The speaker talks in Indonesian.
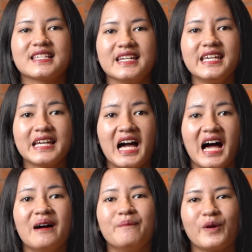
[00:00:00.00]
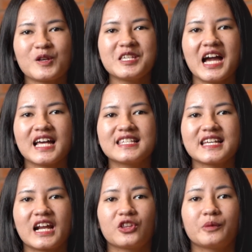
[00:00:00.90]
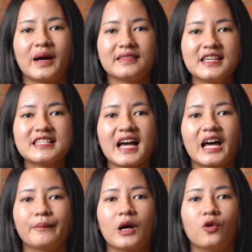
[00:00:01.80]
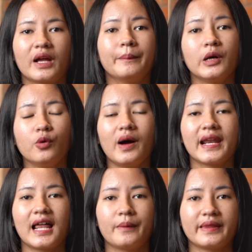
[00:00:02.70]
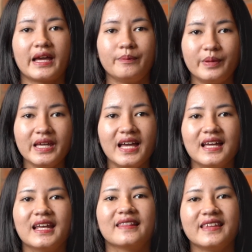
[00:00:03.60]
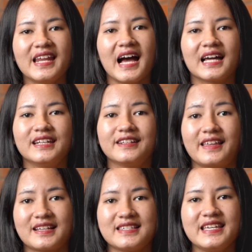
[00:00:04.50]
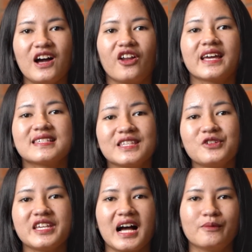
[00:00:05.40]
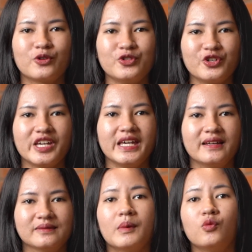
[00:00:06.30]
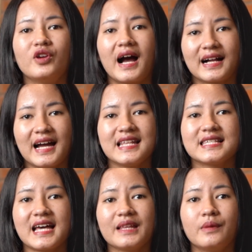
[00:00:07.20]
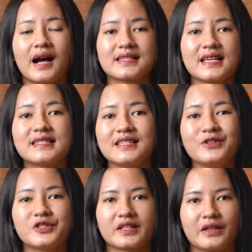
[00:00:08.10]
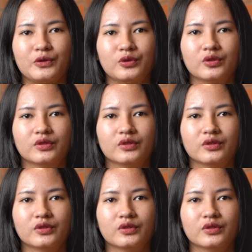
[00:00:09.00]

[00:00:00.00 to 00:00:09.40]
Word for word: sehingga proxy akan secara otomatis akan melakukan pengubahan alamat IP dan tidak akan dideteksi oleh situs yang kamu kunjungi memudahkan saat mengakses situs tertentu.